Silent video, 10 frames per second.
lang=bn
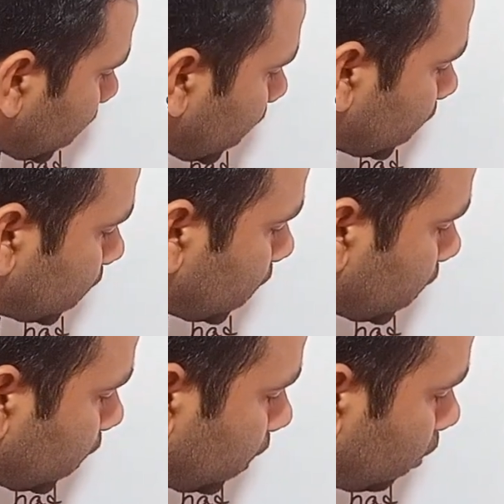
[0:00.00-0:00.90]

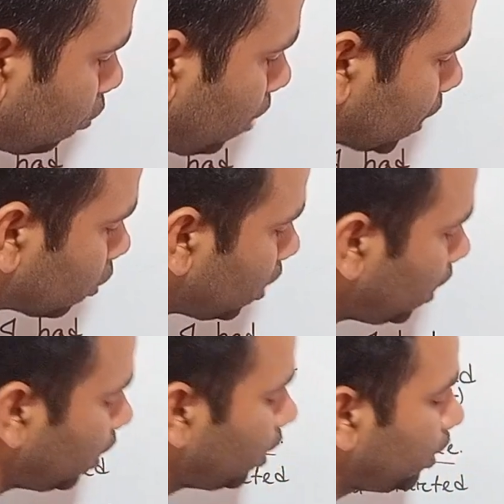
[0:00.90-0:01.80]
জায়গাটাতে কিন্তু আসলে
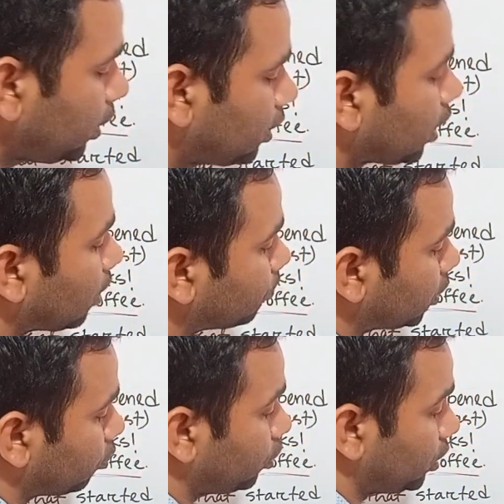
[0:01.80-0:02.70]

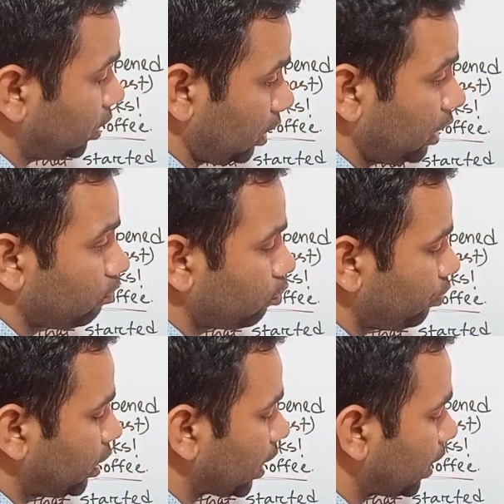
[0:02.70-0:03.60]
ইন্টারাপ্টেড হয়েছে এই
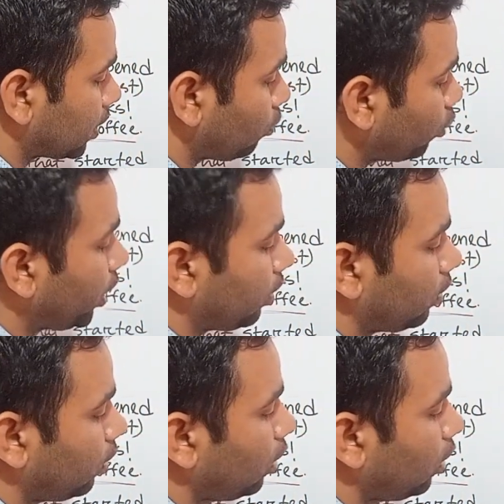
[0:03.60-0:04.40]
মুভি দেখাটা হোয়েন